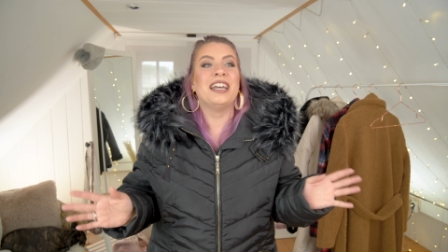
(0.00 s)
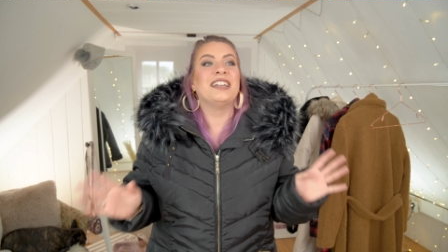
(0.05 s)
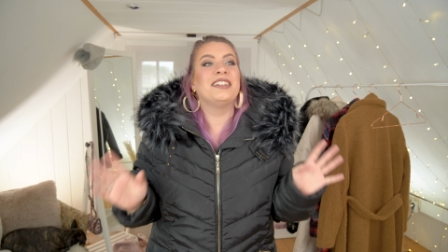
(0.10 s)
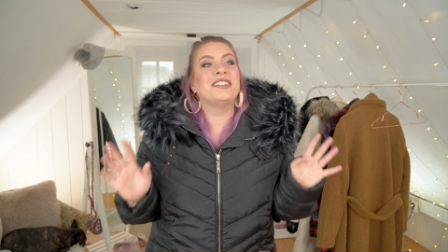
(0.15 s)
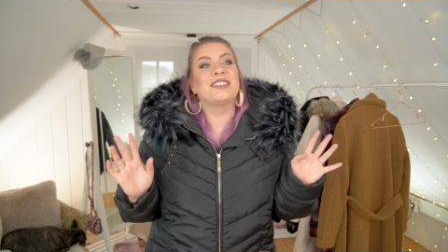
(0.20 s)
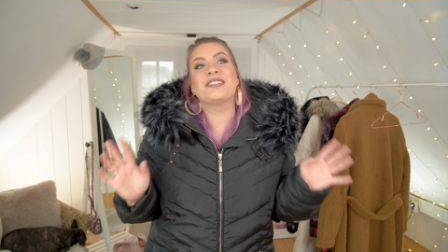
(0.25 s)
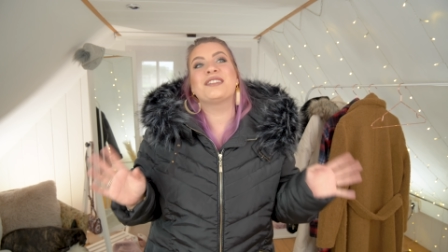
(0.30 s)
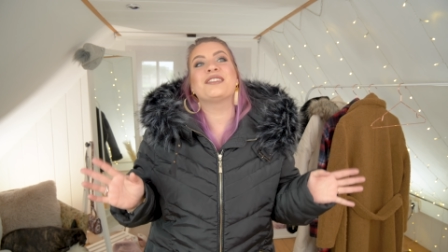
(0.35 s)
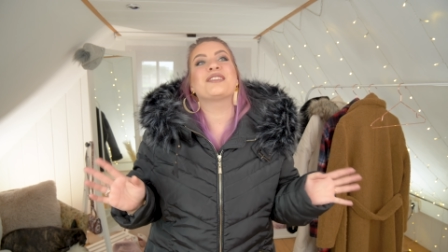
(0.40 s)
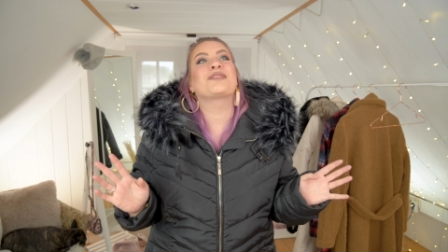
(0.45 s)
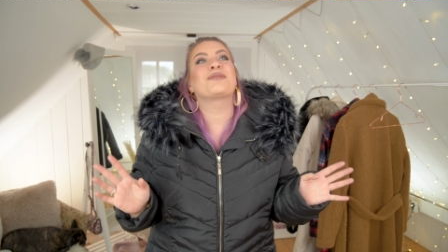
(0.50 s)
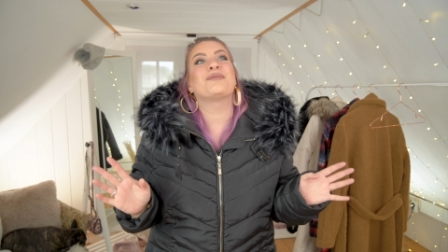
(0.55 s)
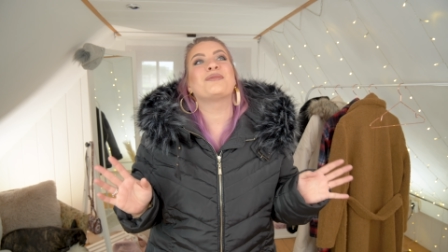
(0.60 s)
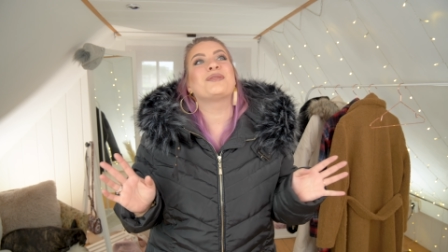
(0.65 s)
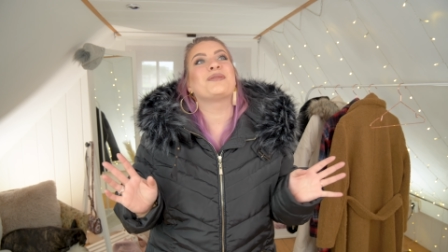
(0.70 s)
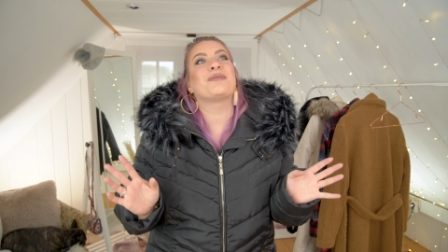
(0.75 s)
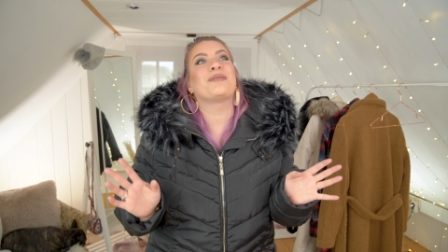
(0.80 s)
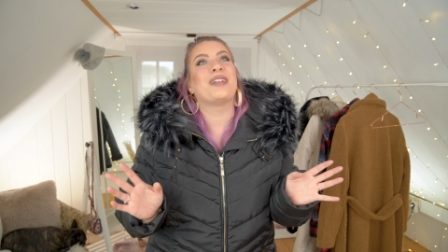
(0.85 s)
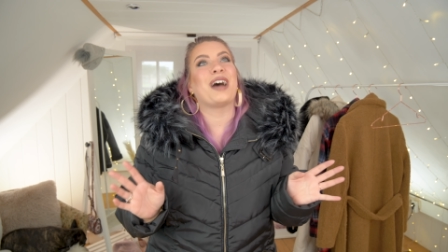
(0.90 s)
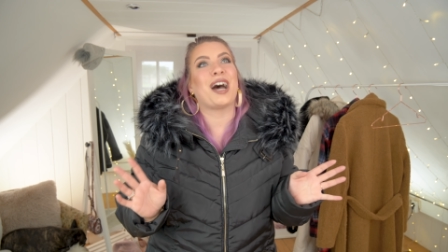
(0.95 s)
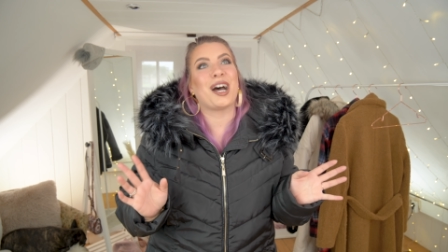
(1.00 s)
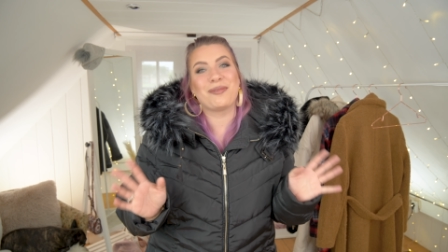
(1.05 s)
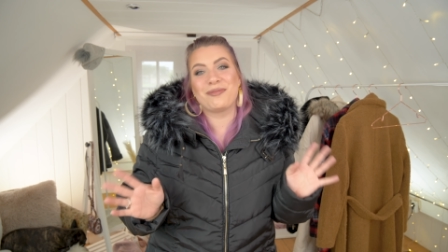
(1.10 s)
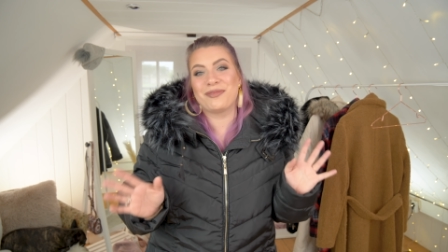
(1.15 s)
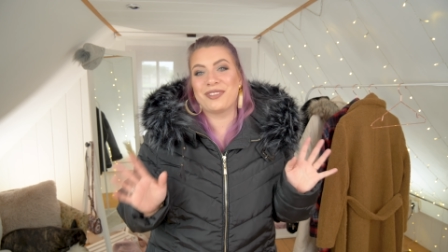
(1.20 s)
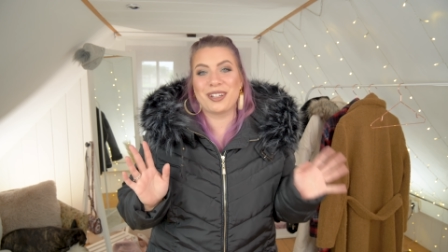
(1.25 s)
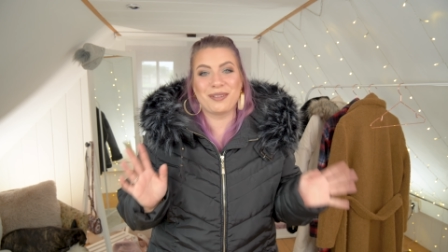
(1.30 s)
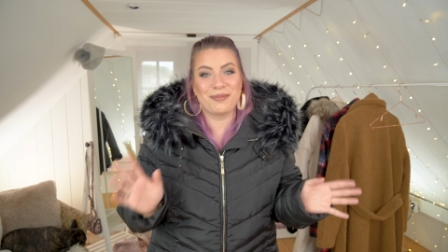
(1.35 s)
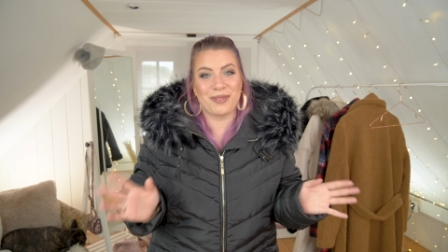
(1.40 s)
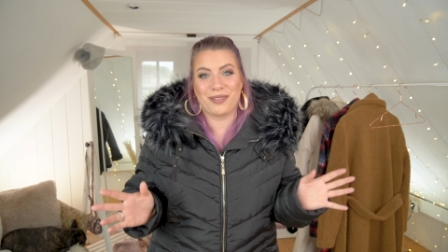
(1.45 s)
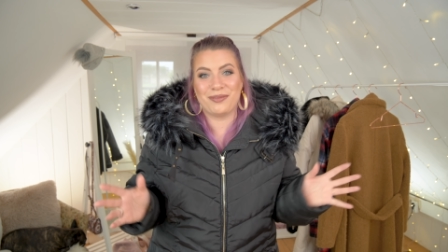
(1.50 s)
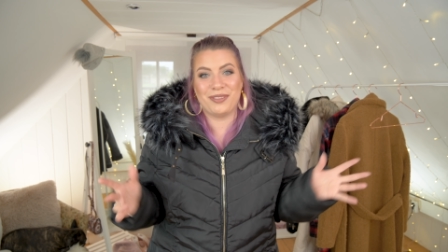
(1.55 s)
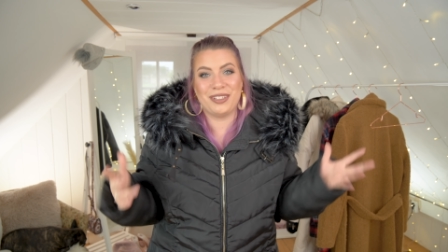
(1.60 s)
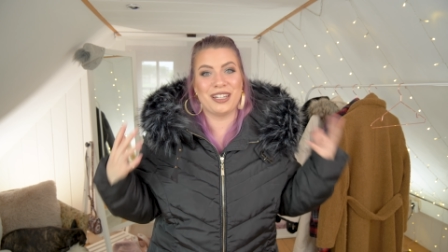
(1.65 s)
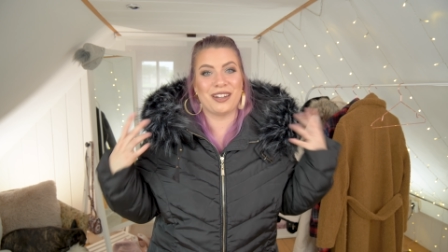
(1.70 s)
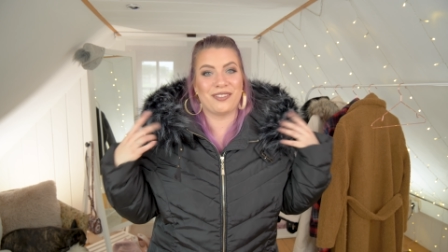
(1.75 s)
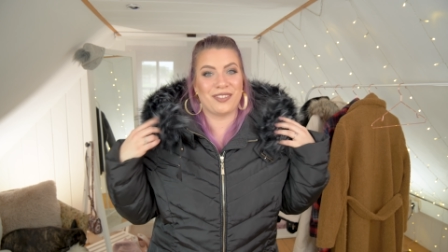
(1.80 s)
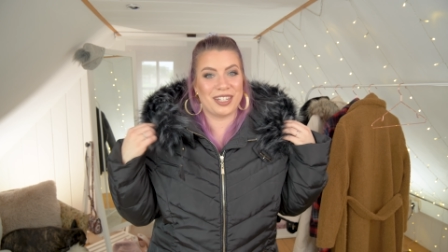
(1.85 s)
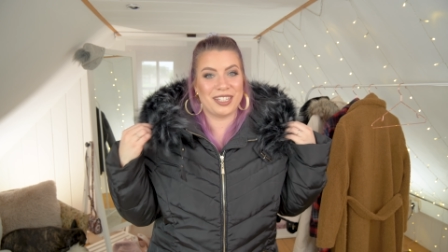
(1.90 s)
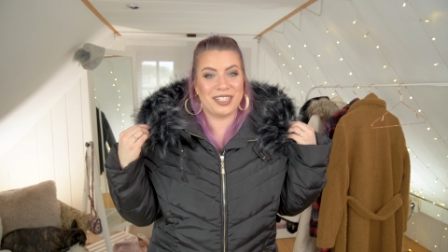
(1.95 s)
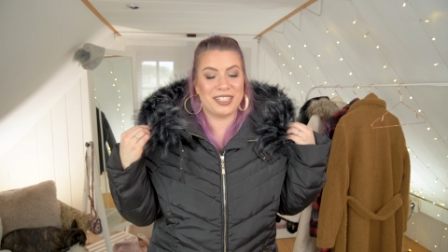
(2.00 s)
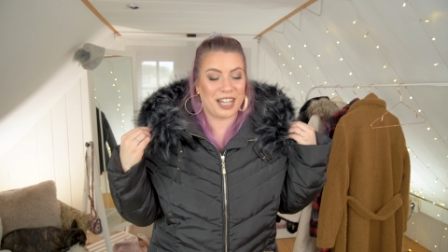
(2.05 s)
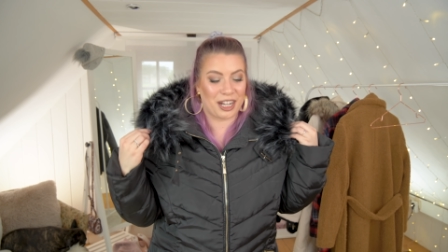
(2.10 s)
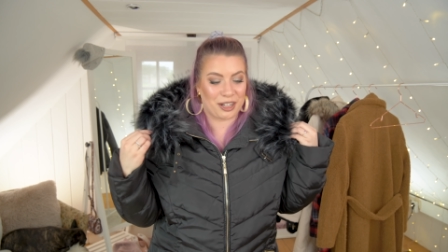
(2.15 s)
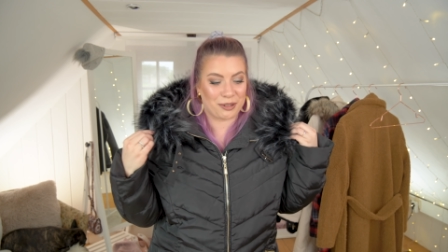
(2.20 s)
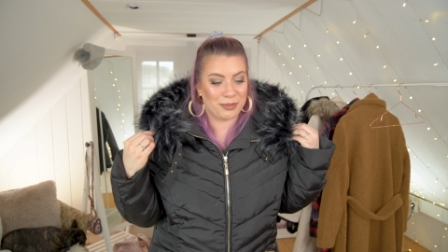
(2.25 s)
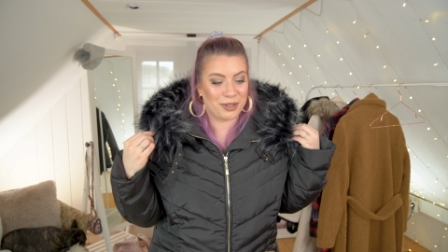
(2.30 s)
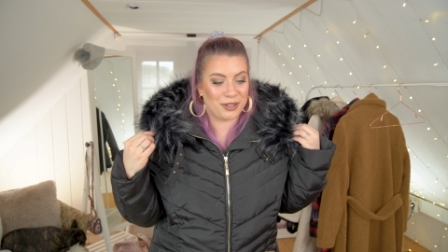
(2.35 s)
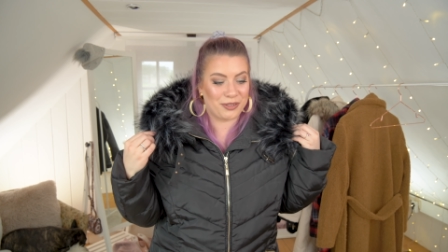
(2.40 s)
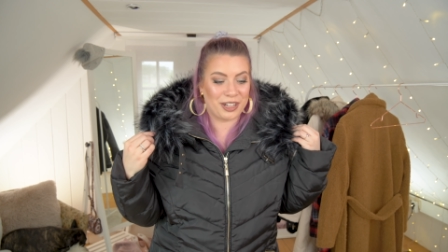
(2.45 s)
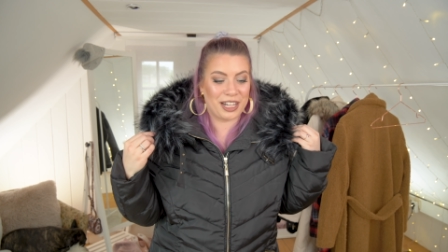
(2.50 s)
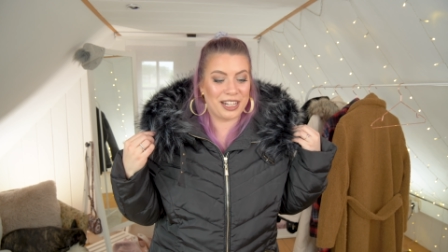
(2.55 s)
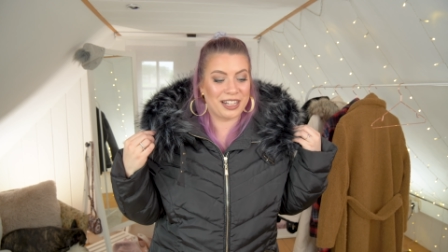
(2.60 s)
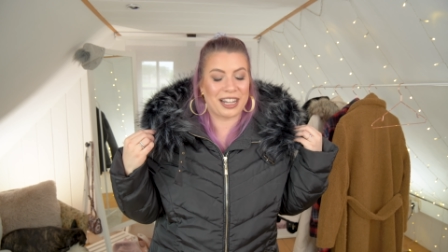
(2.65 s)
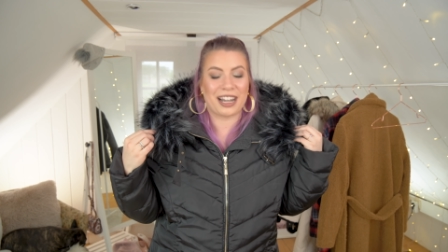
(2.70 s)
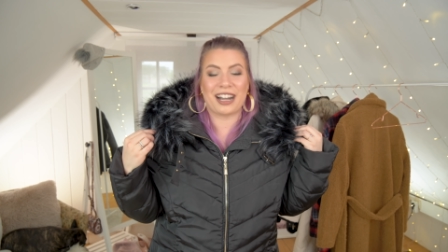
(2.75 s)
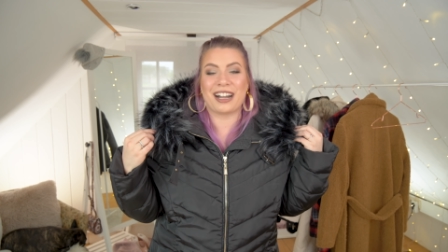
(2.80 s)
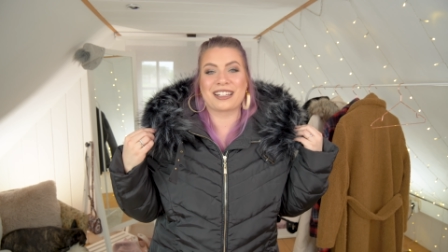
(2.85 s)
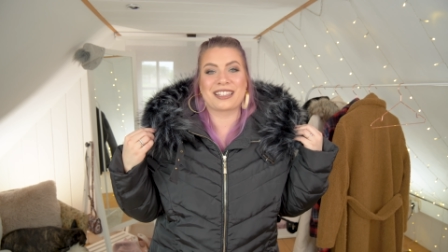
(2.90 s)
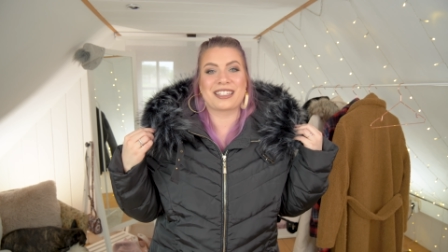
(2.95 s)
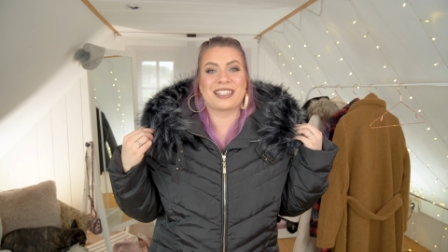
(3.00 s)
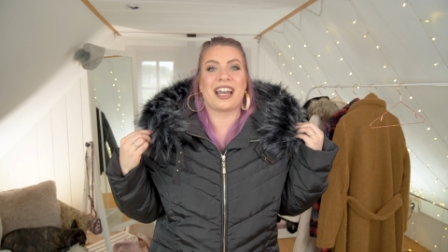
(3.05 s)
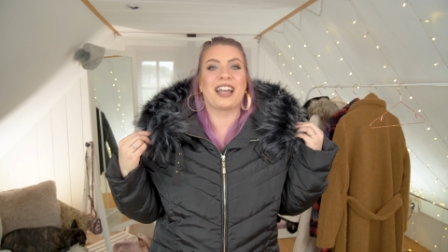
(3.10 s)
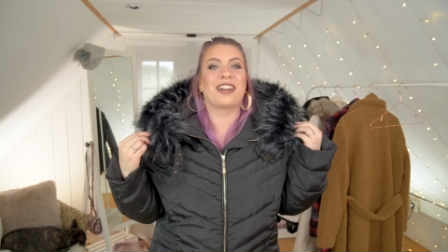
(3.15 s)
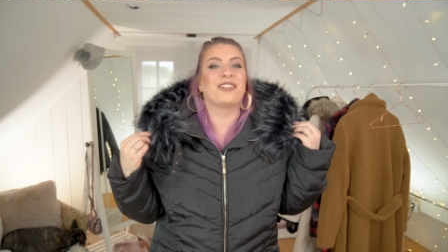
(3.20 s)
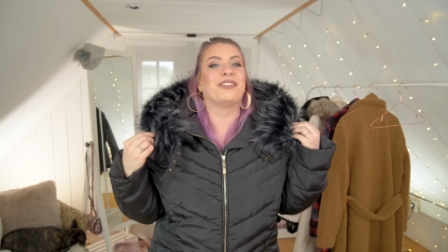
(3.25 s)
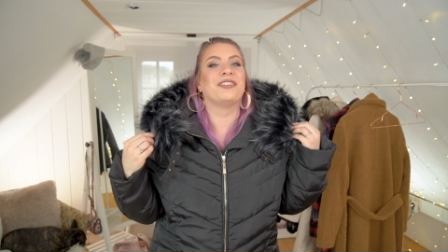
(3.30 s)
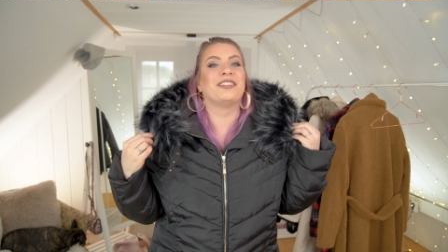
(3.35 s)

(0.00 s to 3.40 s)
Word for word: Diese Diskussion haben wir immer wieder, wenn ich Jacken mit Fellkragen zeige.